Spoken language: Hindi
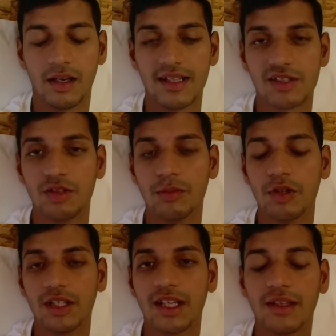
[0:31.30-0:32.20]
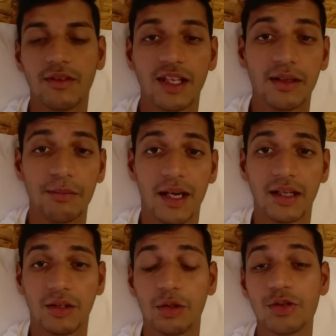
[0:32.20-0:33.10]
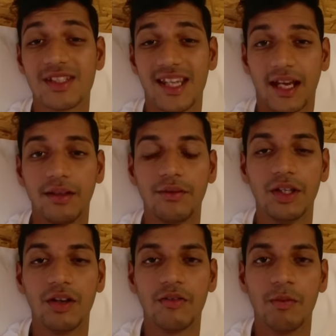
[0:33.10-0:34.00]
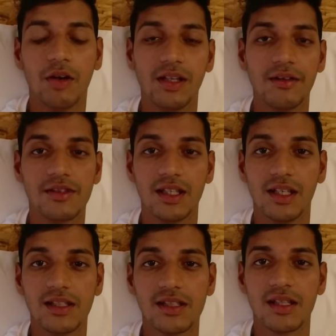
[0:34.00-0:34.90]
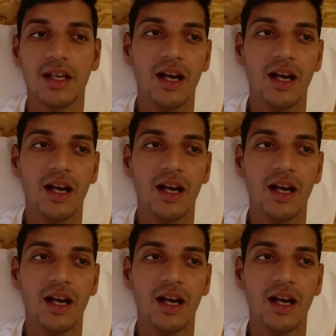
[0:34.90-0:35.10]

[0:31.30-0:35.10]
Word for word: है गाइस गुड मॉर्निंग एंड वेलकम बैक टू सेकंड वीडियो ऑफ मॉलडीव सीरीज